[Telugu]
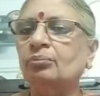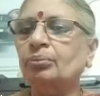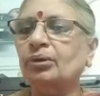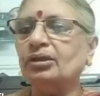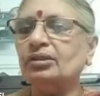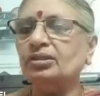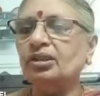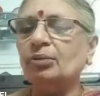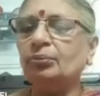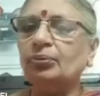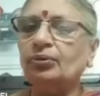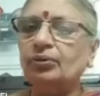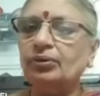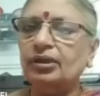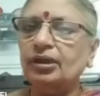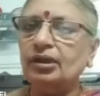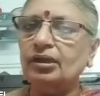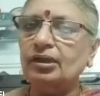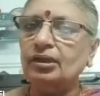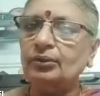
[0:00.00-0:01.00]
పద్య
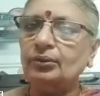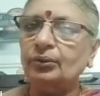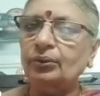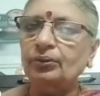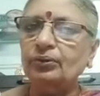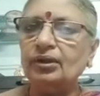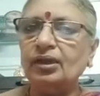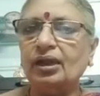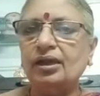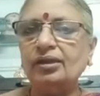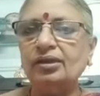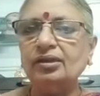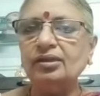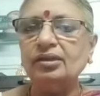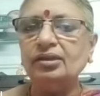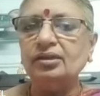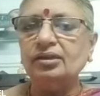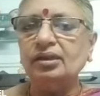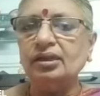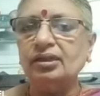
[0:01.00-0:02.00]
పోటీలకు న్యాయ
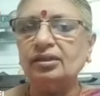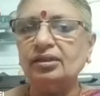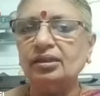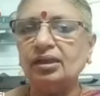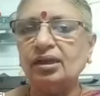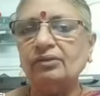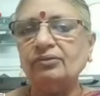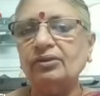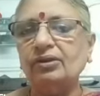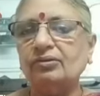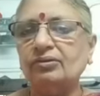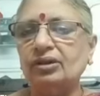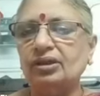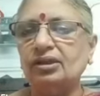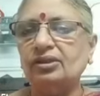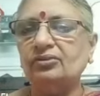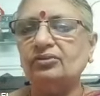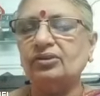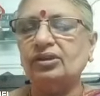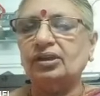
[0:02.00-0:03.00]
నిర్ణేతగా
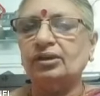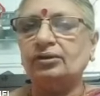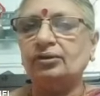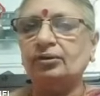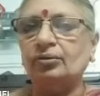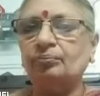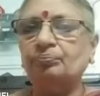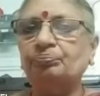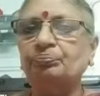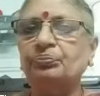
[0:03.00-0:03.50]
వ్యవహరించారు